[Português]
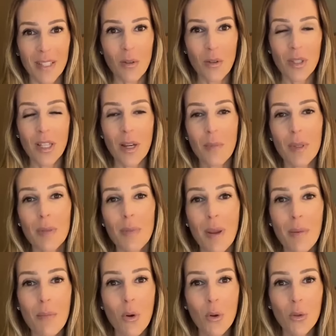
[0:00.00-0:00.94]
São estampas
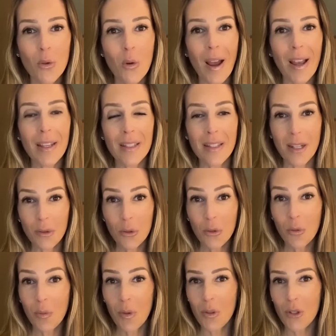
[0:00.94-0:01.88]
bem pontuais
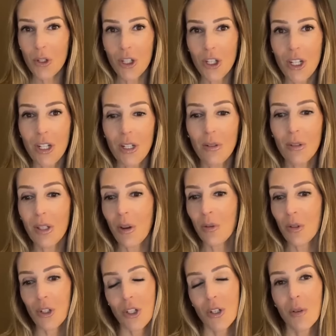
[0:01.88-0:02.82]
dentro do meu estilo, que é
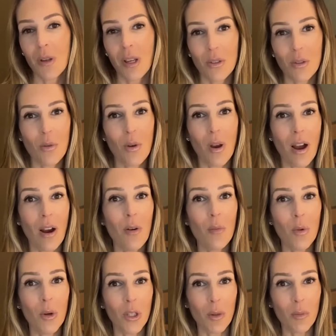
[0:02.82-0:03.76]
um estilo
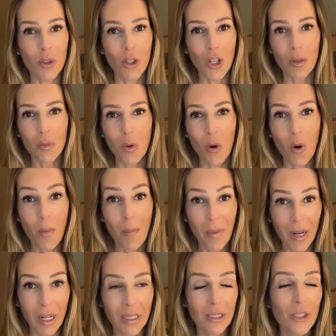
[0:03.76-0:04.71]
casual, um pouquinho puxado pro
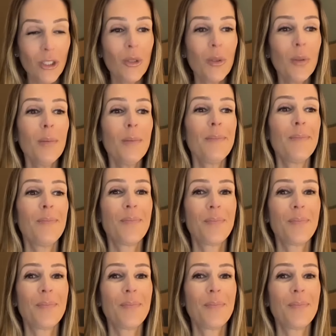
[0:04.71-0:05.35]
romântico.